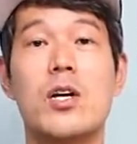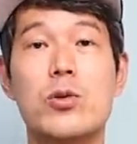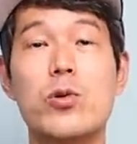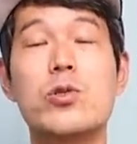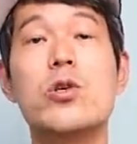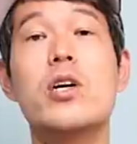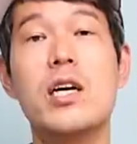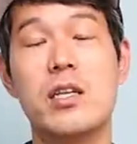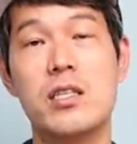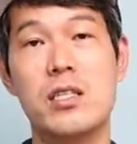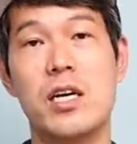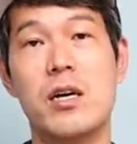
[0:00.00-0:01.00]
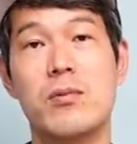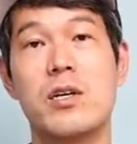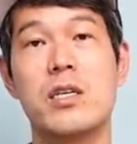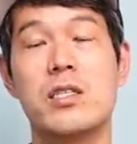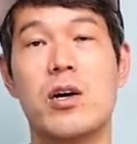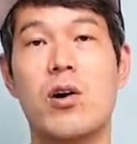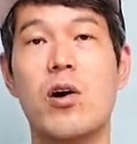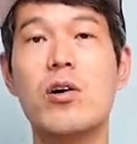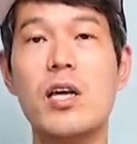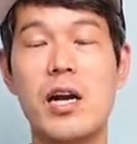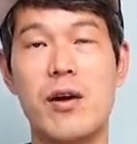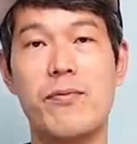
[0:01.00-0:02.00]
손정이 같은 사람들이 이제
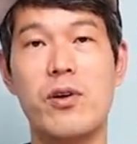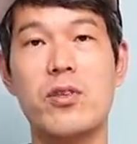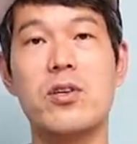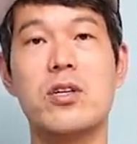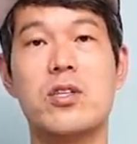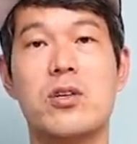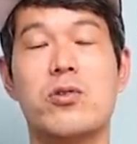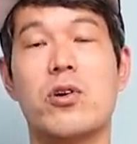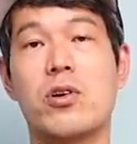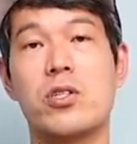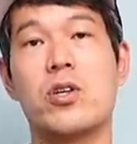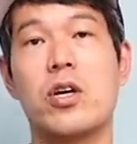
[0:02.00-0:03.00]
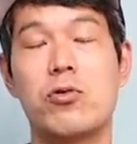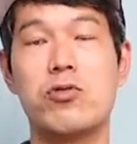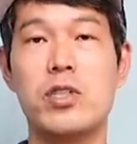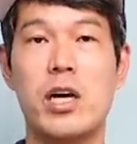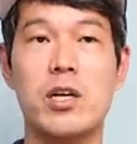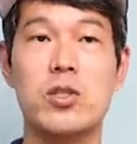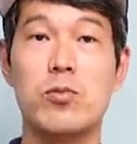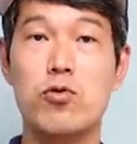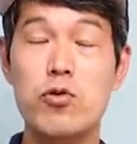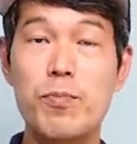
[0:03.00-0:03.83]
커다란 펀드를 들고 여기저기 투자해서 뭐,